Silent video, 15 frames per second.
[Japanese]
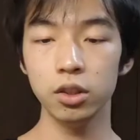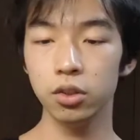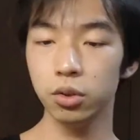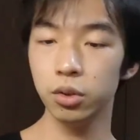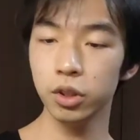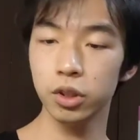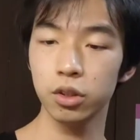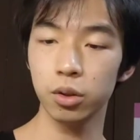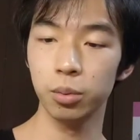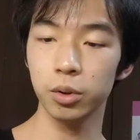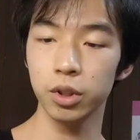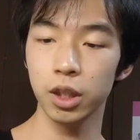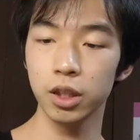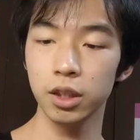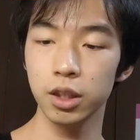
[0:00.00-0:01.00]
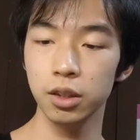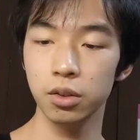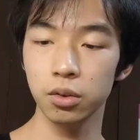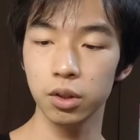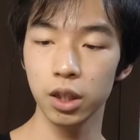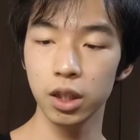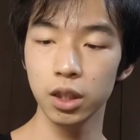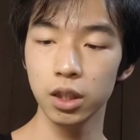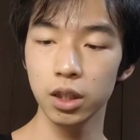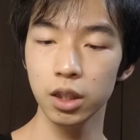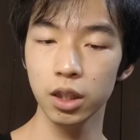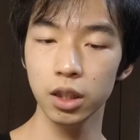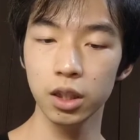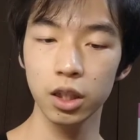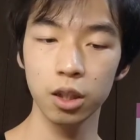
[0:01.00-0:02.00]
です。21個ボタン電池を買いに
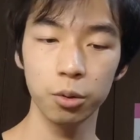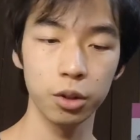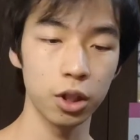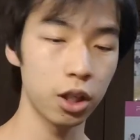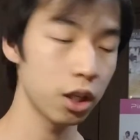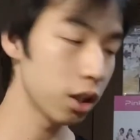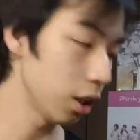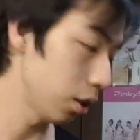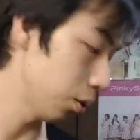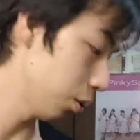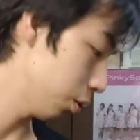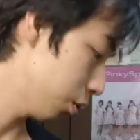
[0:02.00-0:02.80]
行かなければならないと